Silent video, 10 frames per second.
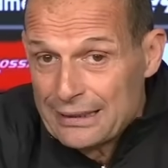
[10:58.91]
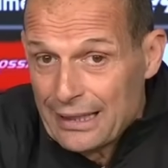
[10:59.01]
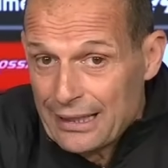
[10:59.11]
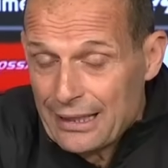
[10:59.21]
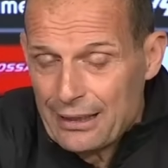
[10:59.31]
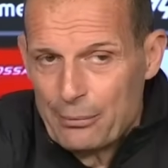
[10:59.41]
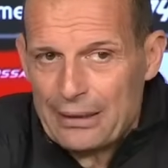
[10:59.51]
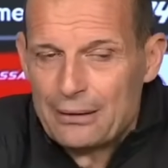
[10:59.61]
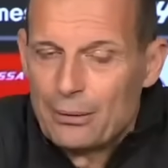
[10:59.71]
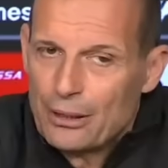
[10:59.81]

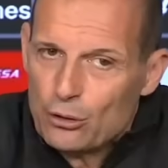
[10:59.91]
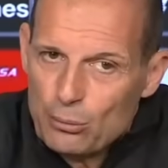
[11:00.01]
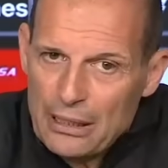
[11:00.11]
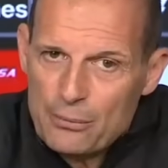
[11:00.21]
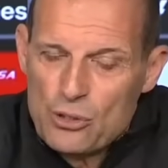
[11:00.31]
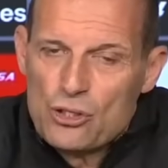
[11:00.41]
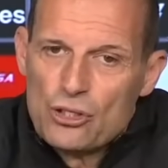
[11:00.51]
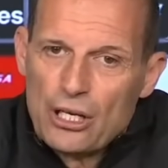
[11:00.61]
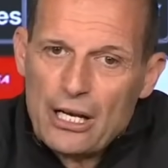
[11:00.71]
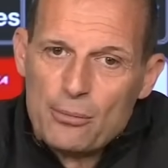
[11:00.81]
tecnicamente perché domani bisogna
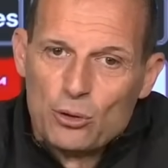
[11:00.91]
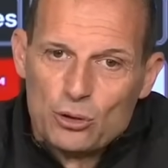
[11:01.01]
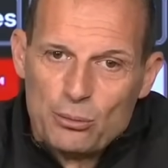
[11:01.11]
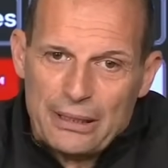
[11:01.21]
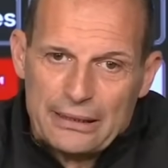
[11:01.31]
giocare molto bene